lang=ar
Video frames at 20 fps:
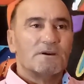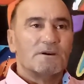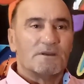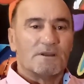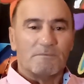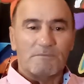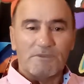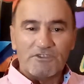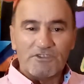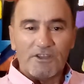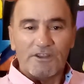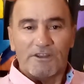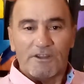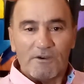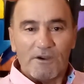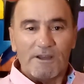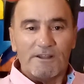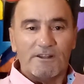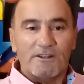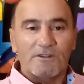راه مازالنا
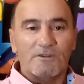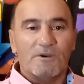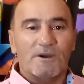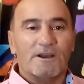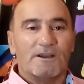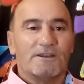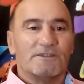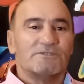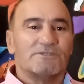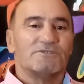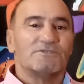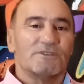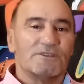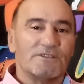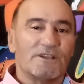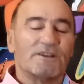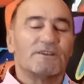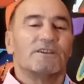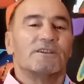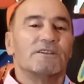واحد اللوحه
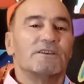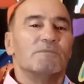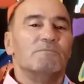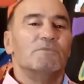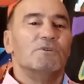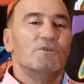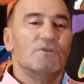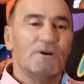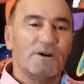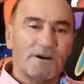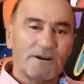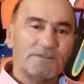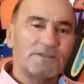كتنتظرنا نكملوها